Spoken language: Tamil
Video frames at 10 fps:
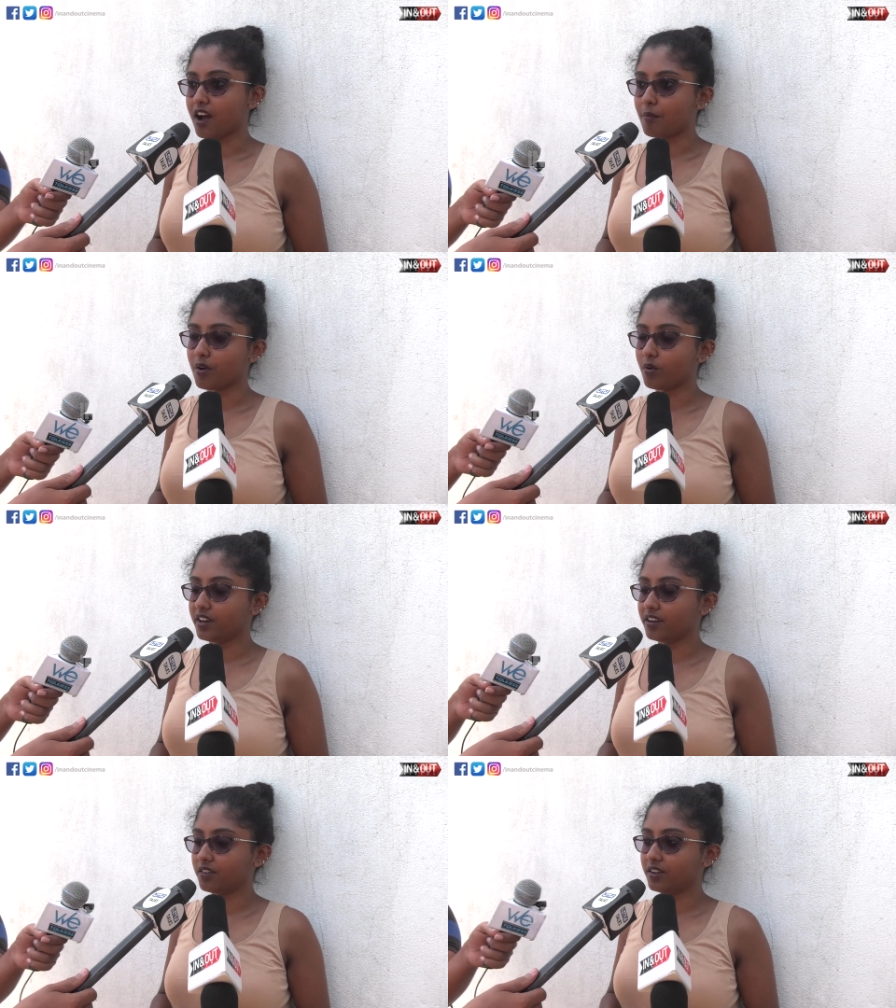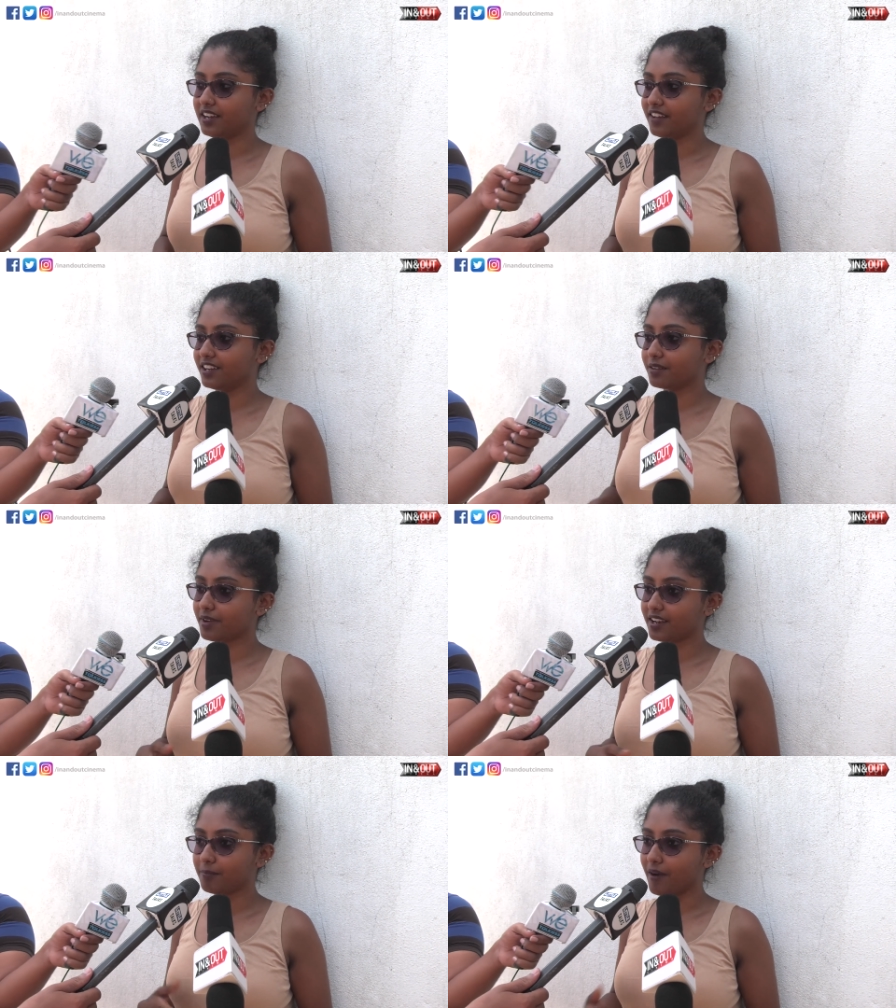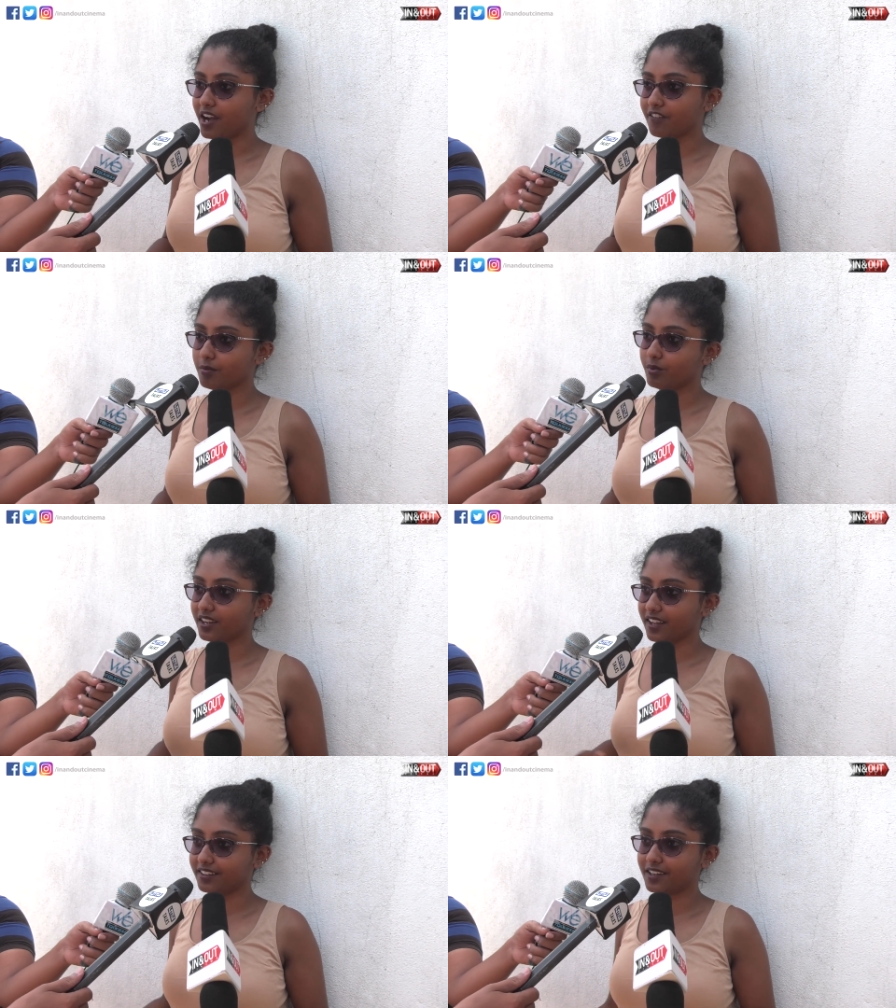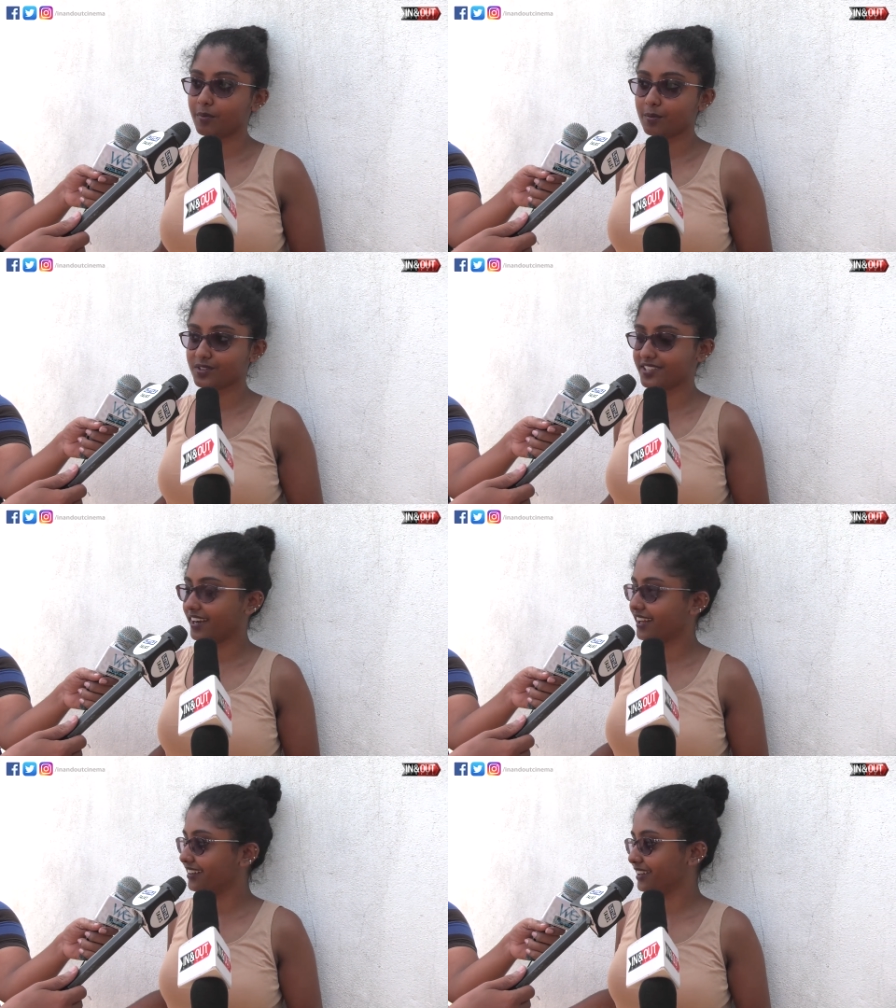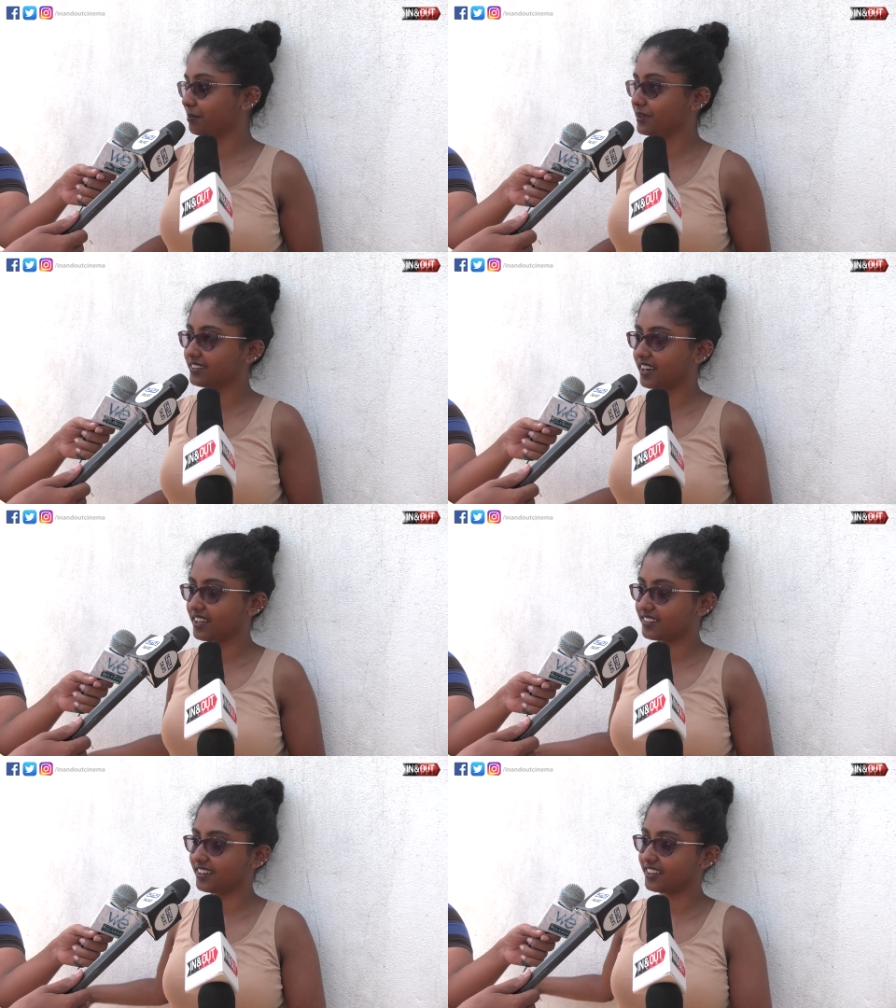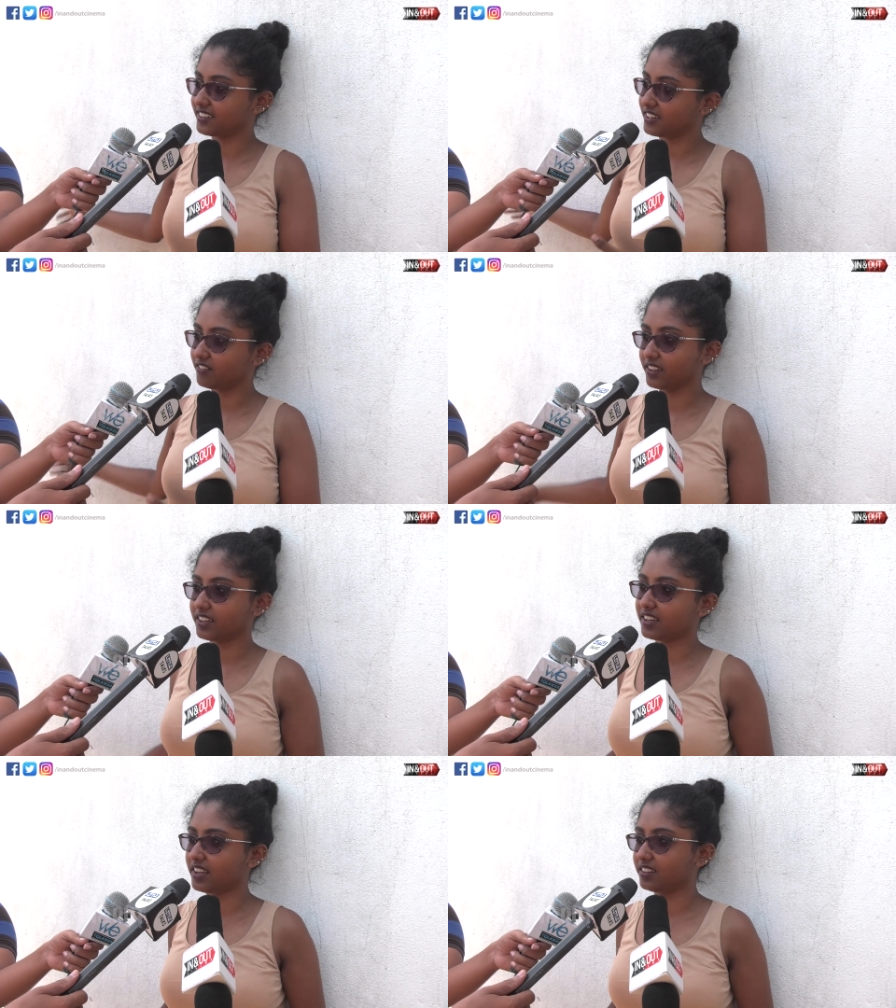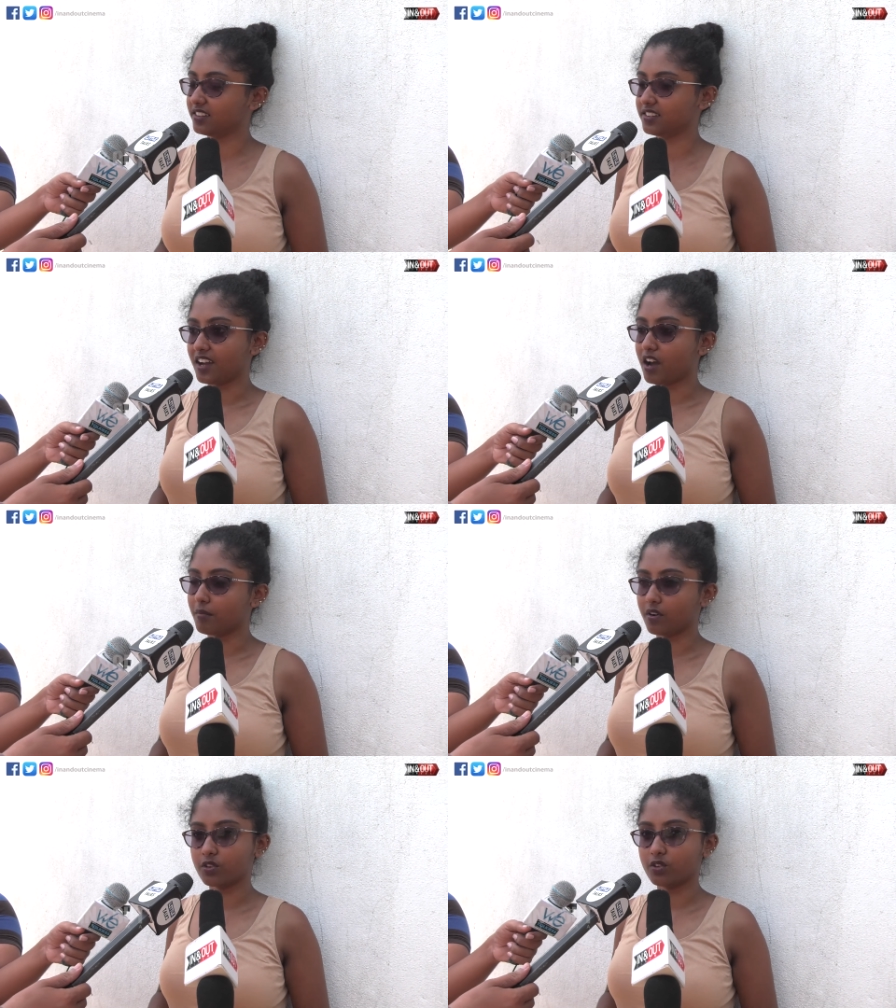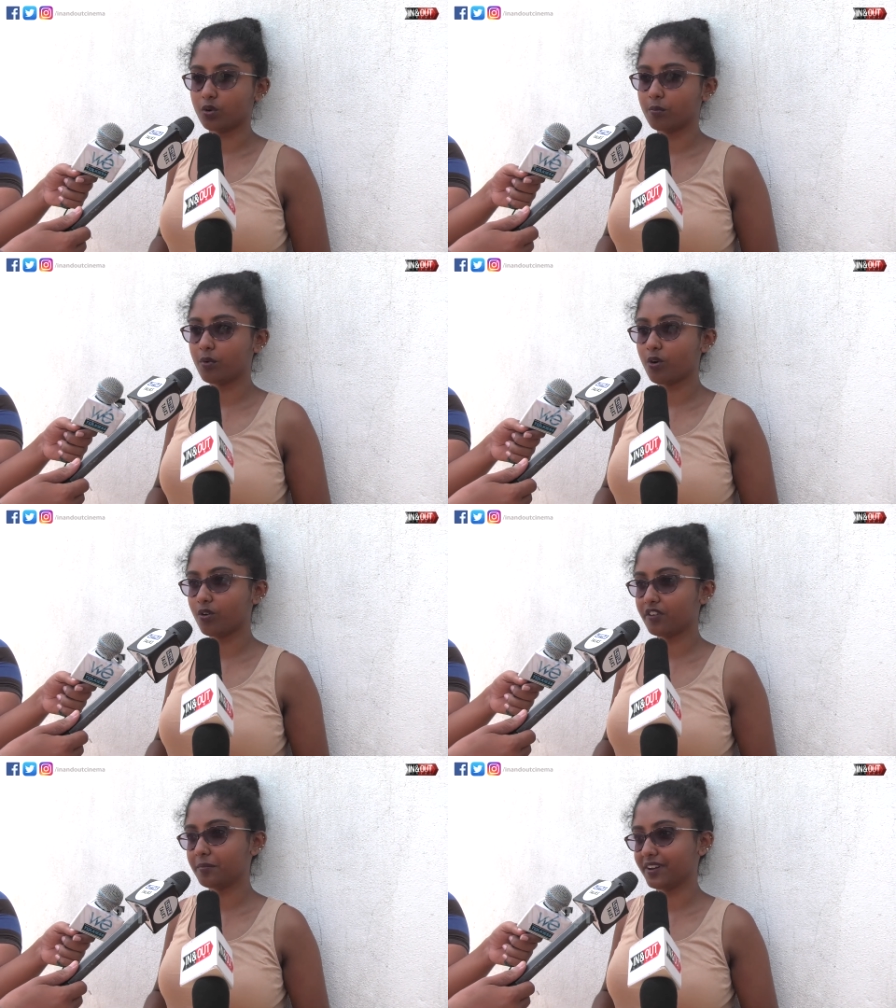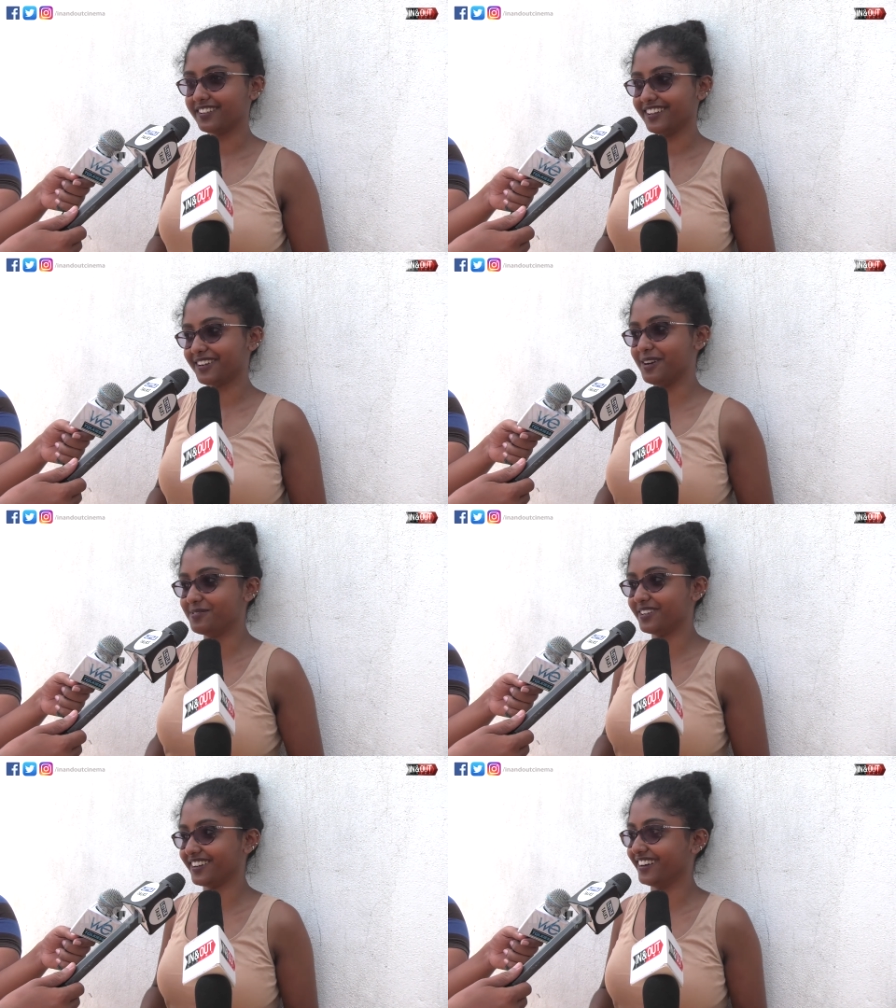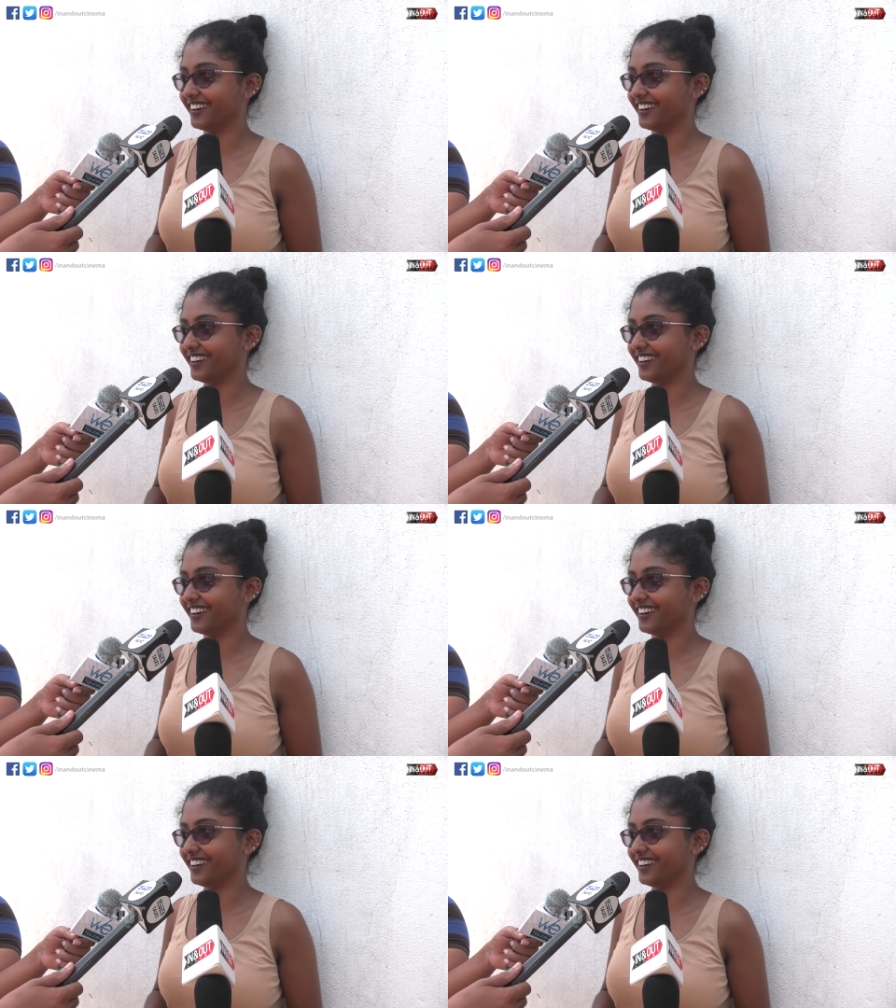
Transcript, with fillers: ஆமாம் ஒரு ஒரு லெவலுக்கு மேலே பார்க்கவே முடியல இதுக்கப்புறமும் சண்டையா திருப்பி சண்டை சண்டை சண்டை வந்துக்கிட்டே இருந்துச்சு ஆமாம் கொஞ்சம் ரொம்ப ஓவர் மாசாக காசு